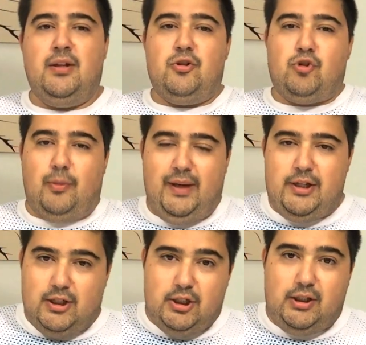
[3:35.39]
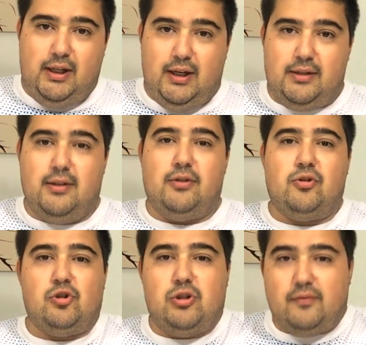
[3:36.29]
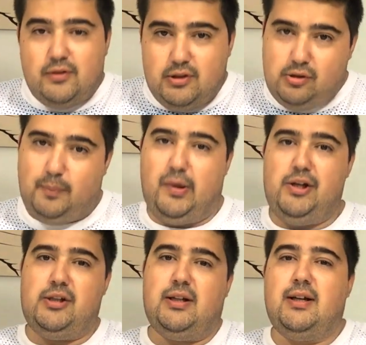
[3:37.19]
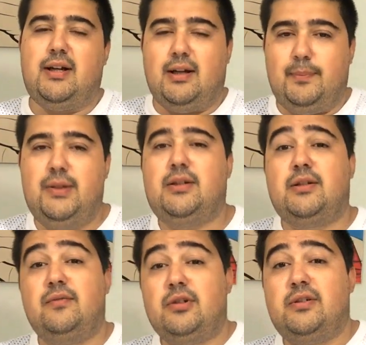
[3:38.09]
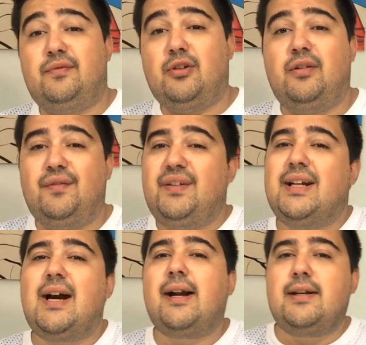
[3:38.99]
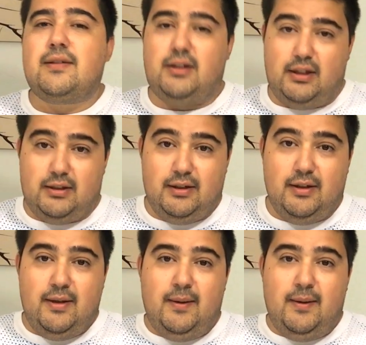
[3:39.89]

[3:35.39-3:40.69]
Somente à esquerda, se você só pode estar naquela pista se você for virar à esquerda.